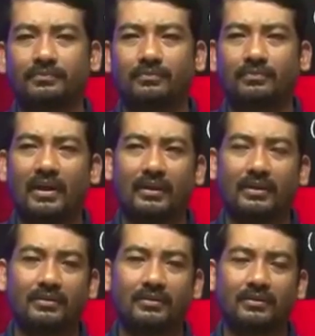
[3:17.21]
bà
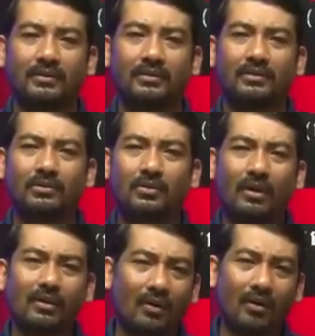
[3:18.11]

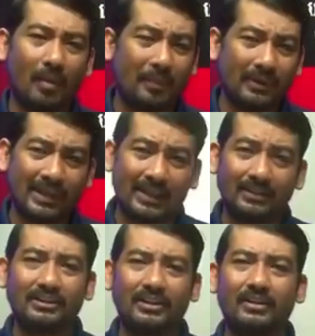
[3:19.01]
con là ô của con na
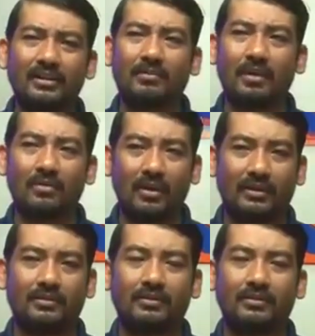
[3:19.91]
cứ chỉ rương là bao
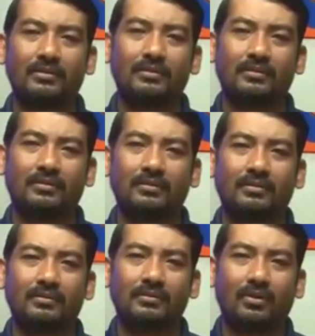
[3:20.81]
quát
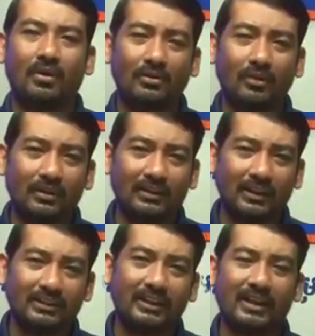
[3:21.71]
con rất
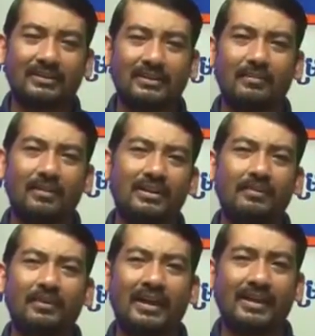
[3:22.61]
lươn chiêng là gì bao
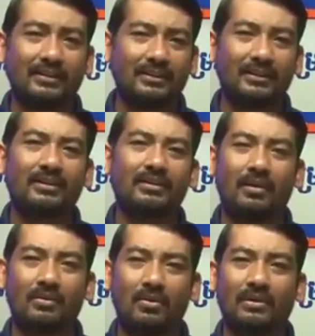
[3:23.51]
dương con na cứ chỉ rương là
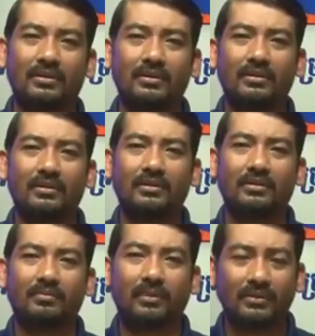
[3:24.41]
bao quát
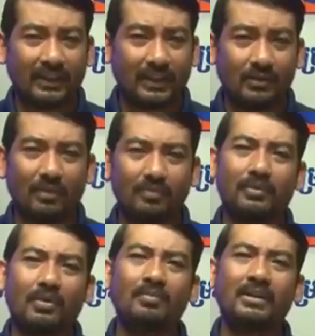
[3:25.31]
bọn tay con
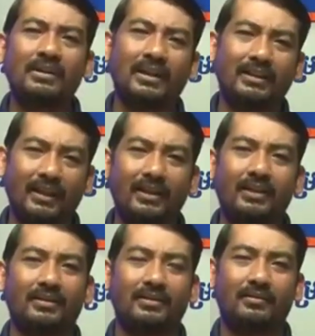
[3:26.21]
công mơ nghi kê